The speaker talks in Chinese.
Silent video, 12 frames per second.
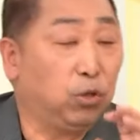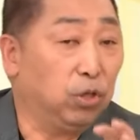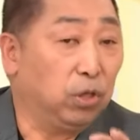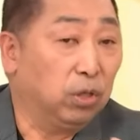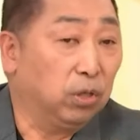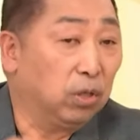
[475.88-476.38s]

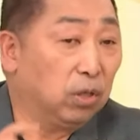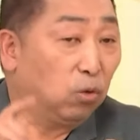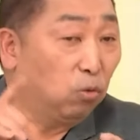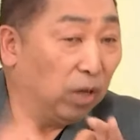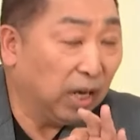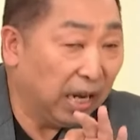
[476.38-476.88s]
是
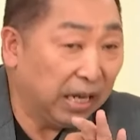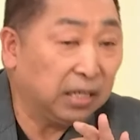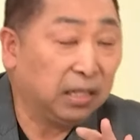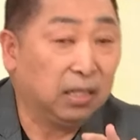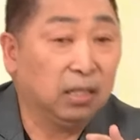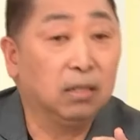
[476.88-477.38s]
是古特
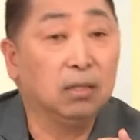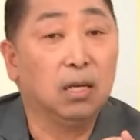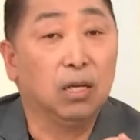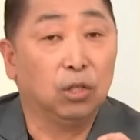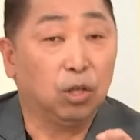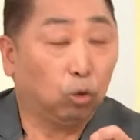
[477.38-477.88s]
雷斯，
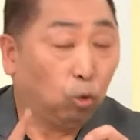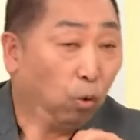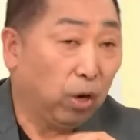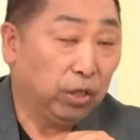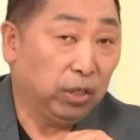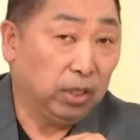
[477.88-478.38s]
是
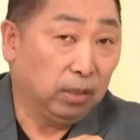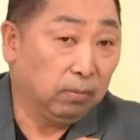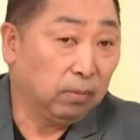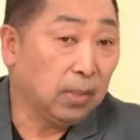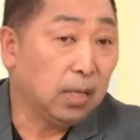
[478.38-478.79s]
土耳其，